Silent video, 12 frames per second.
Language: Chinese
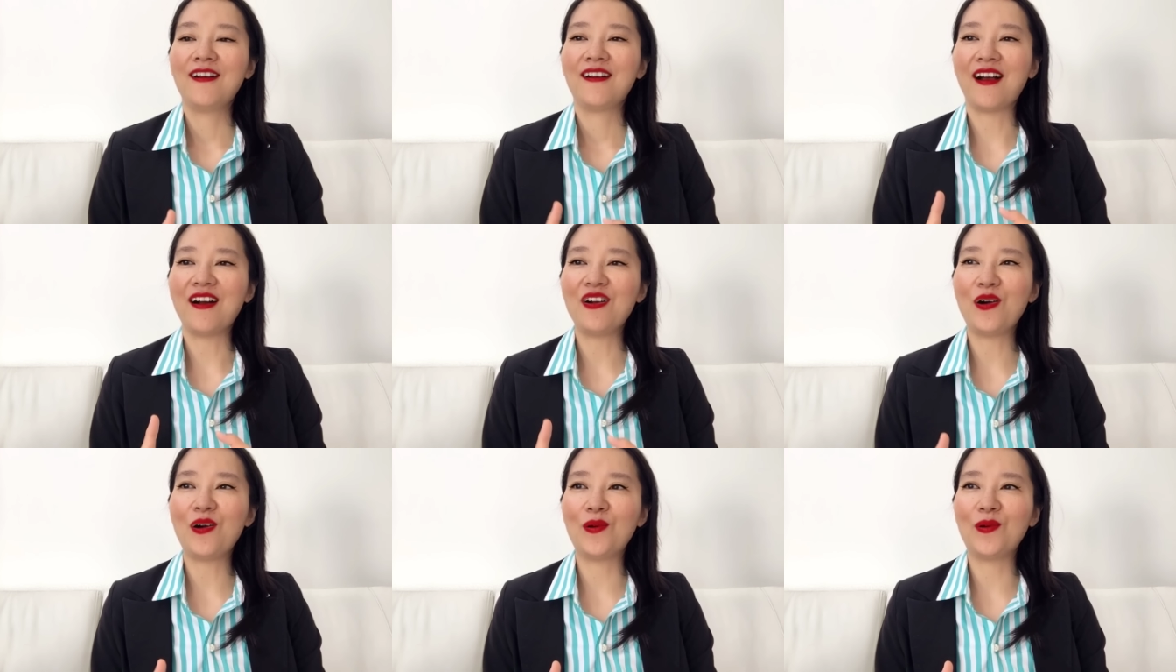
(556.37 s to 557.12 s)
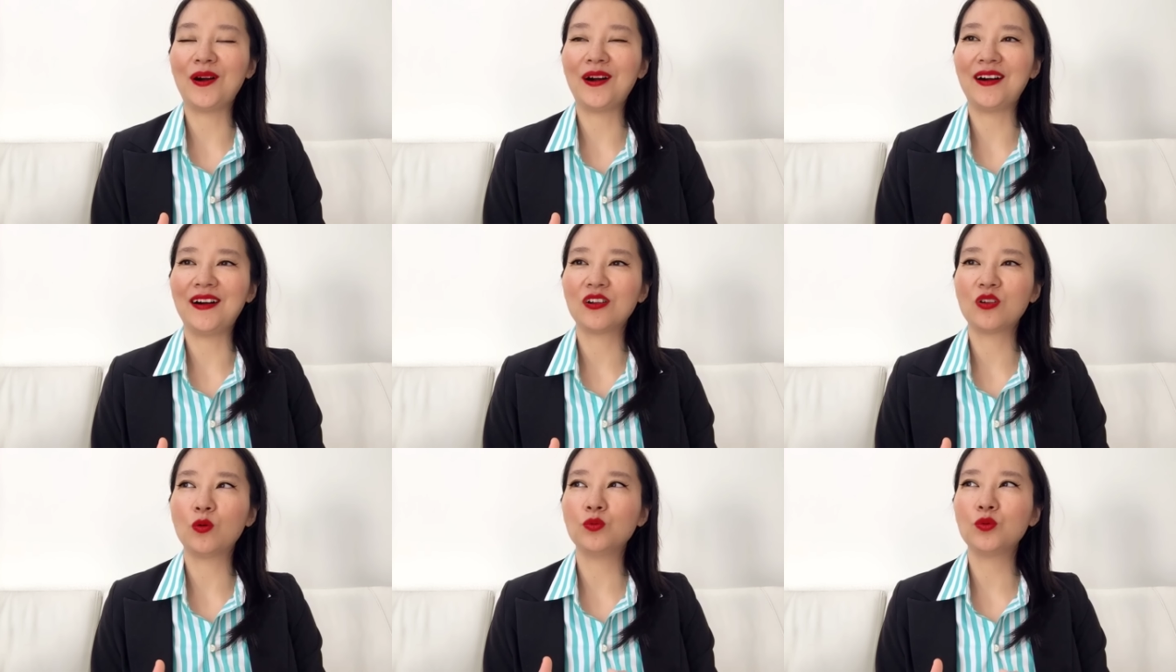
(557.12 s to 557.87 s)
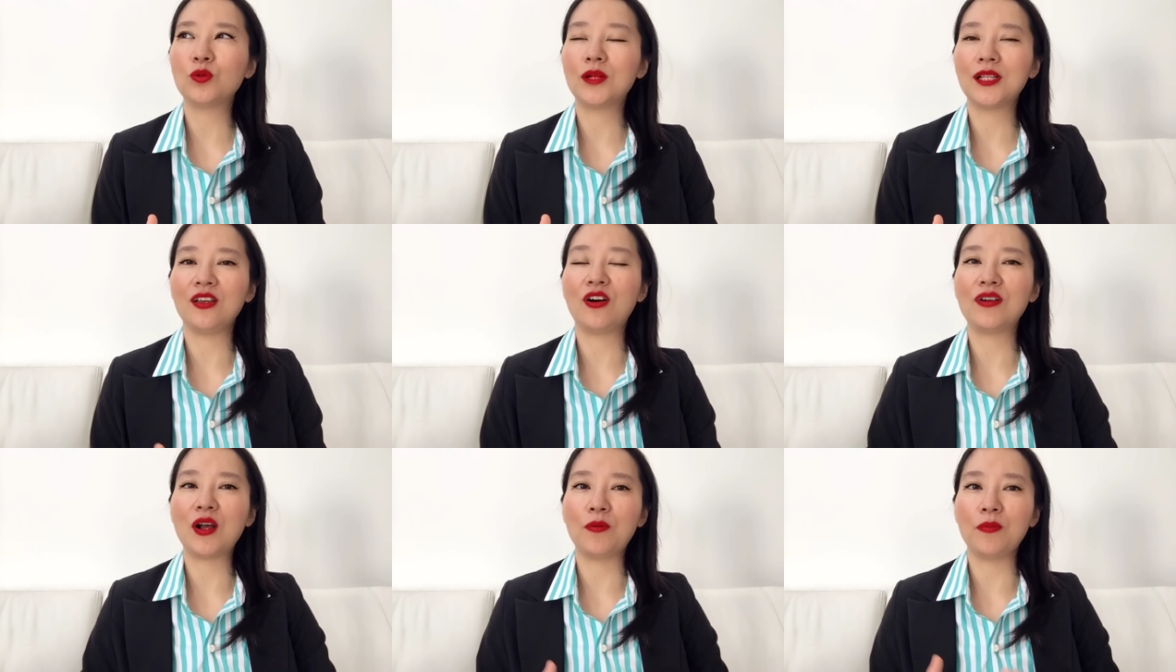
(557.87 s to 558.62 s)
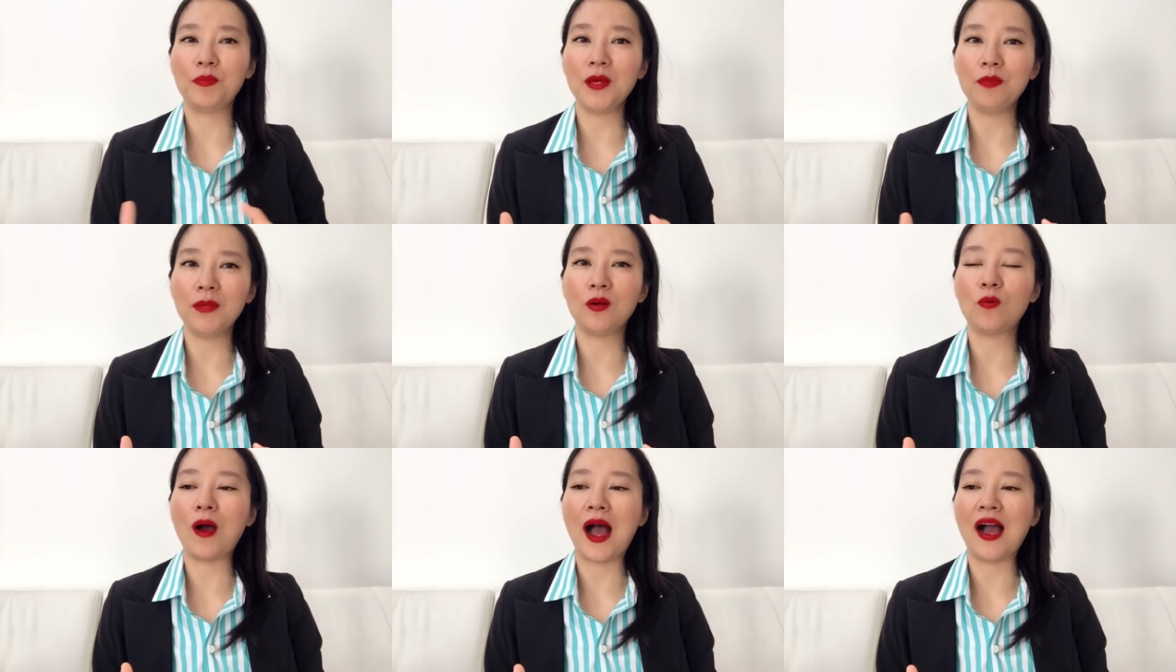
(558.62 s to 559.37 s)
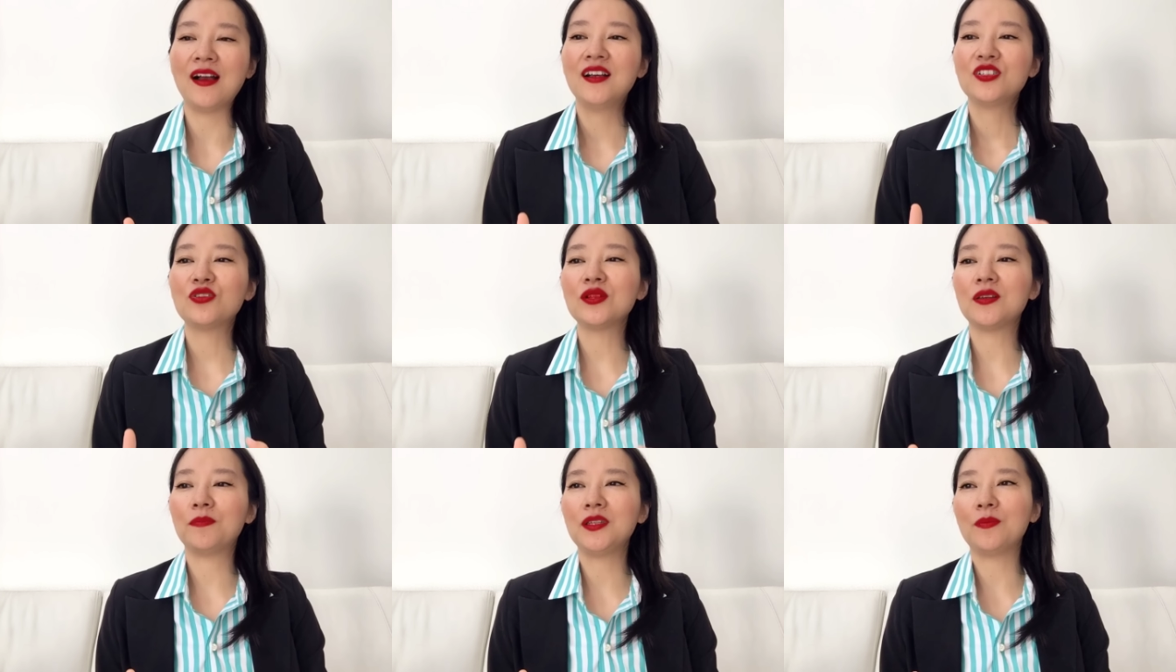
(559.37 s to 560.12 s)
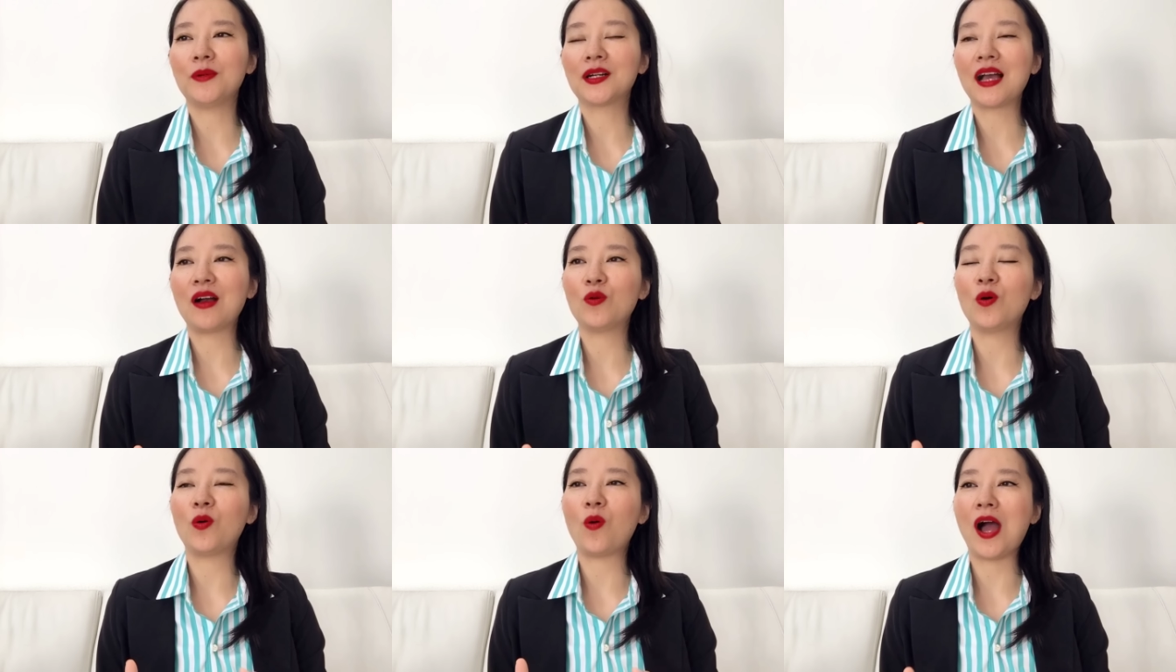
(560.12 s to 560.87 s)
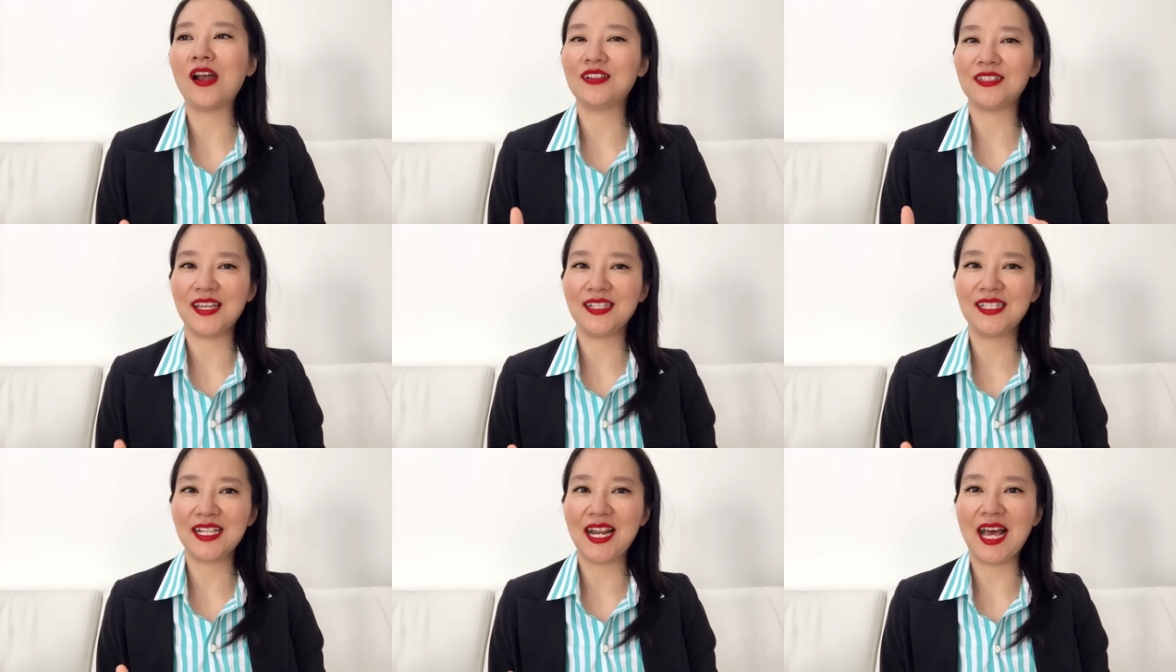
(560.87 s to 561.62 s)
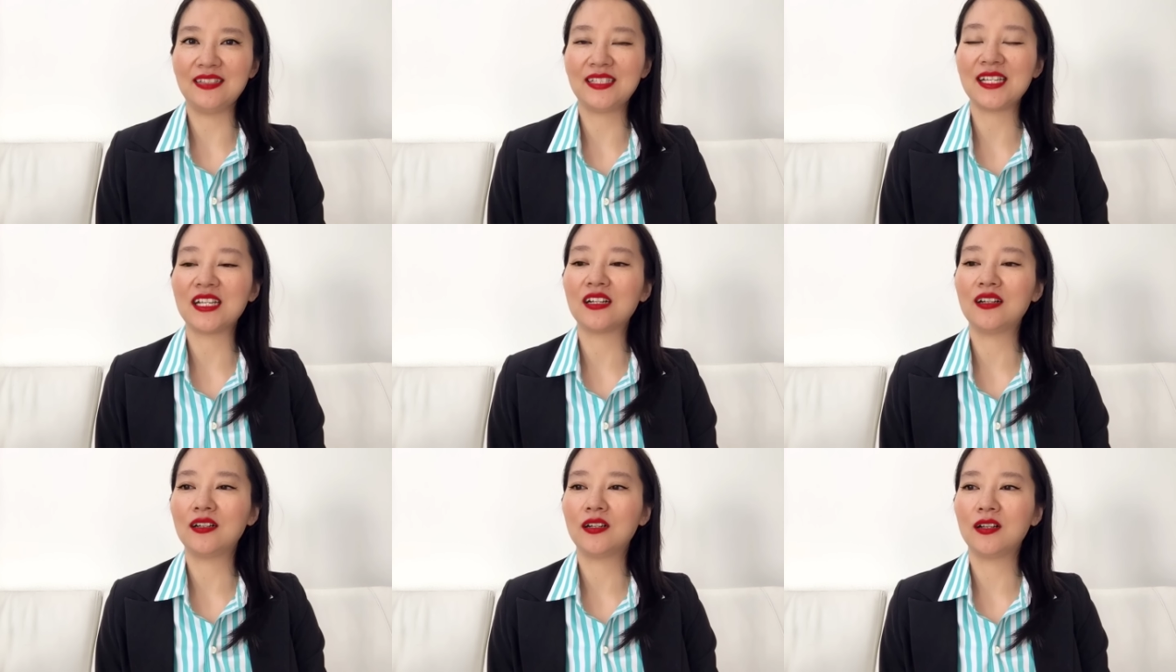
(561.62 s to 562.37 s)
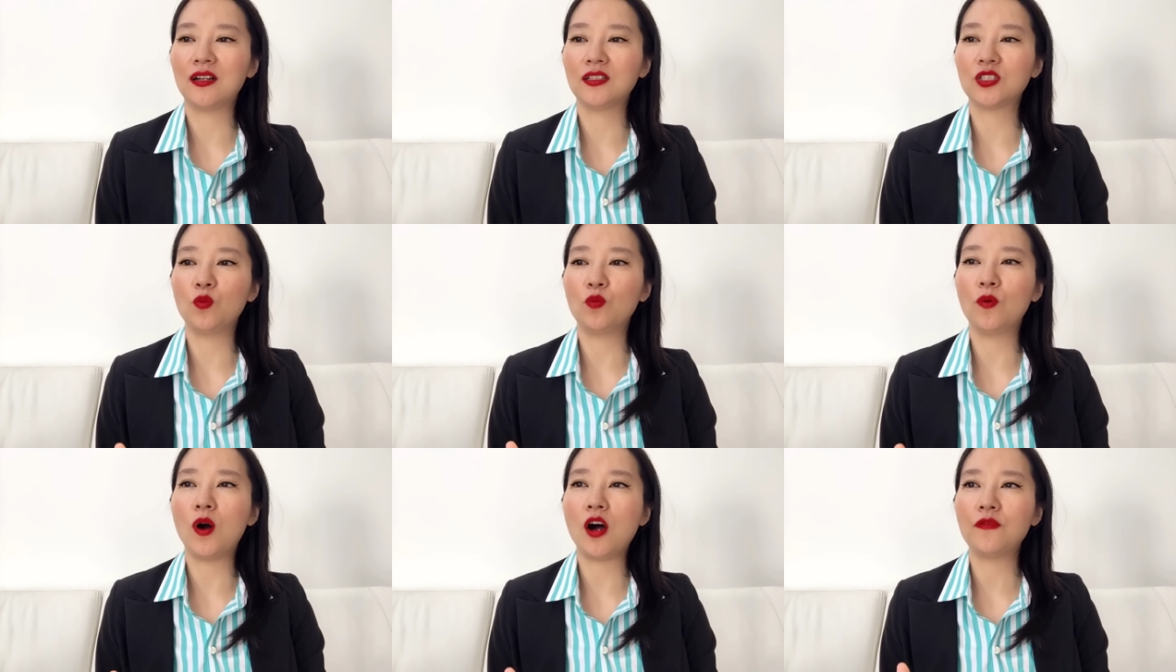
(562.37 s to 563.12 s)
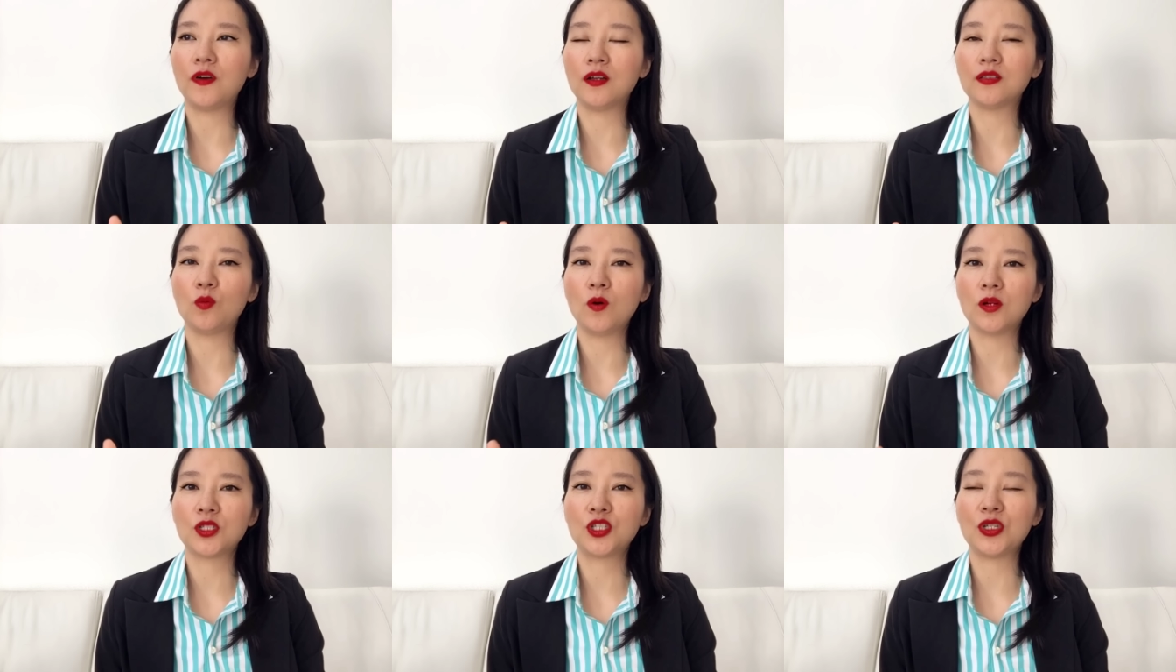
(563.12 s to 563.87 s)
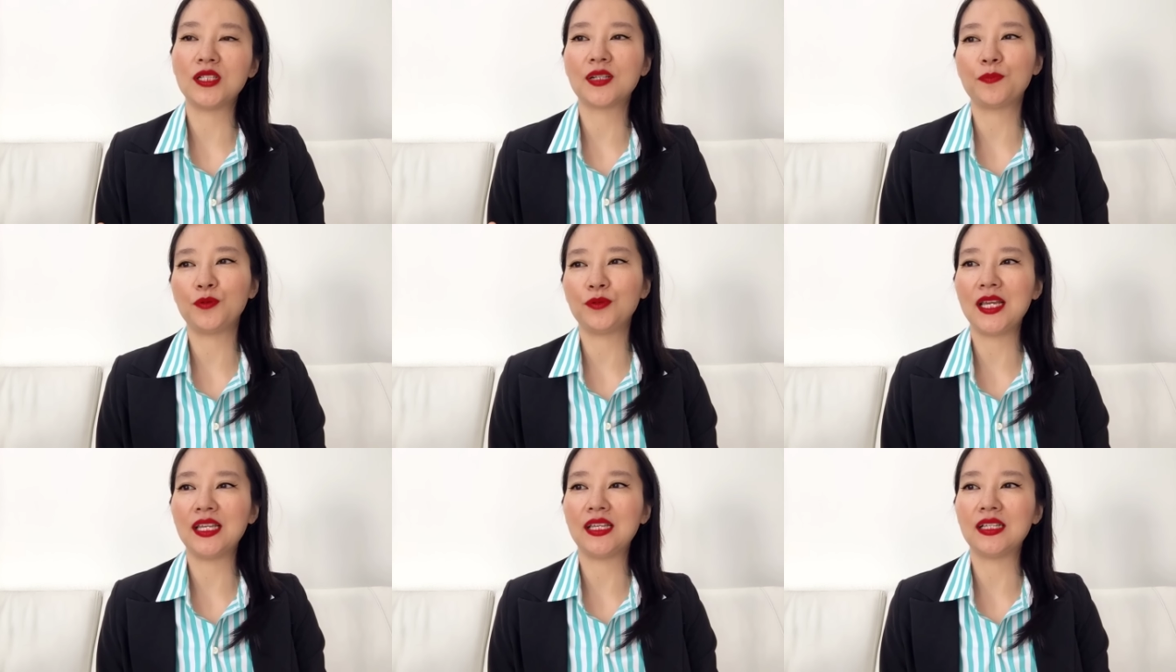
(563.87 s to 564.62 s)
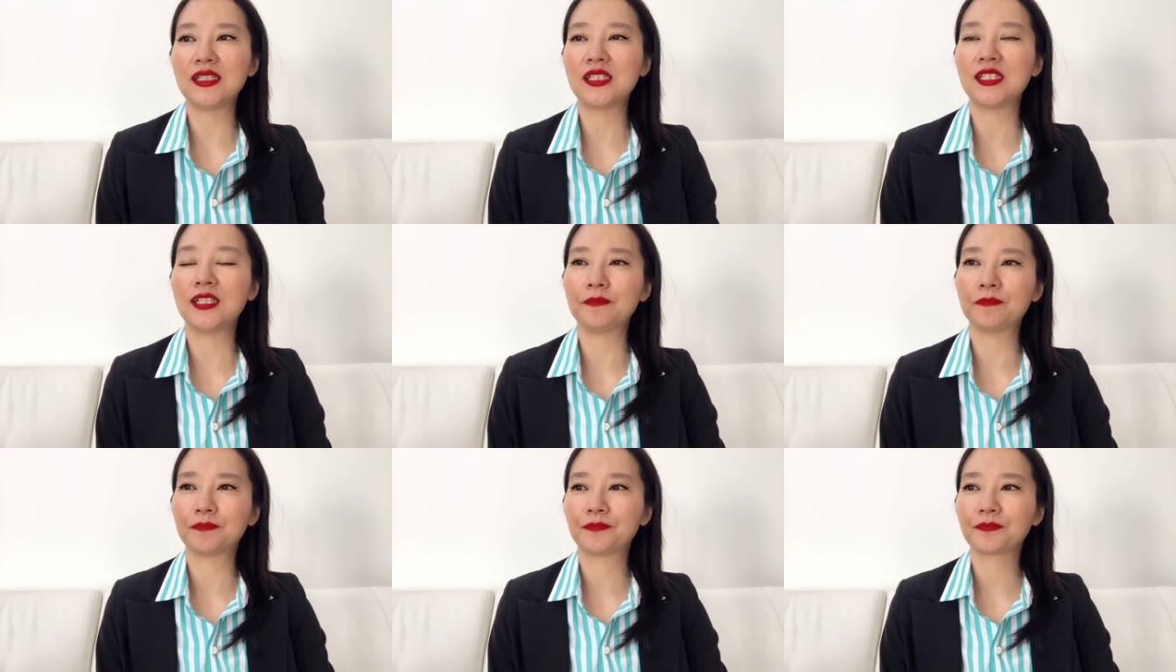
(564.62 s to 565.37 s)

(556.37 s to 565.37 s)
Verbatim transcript: 然后呃，工作了以后，让我们拼命花。就是你们有没有看过《华尔街之狼》这个呃《The Wolf on the Wall Street》这部电影是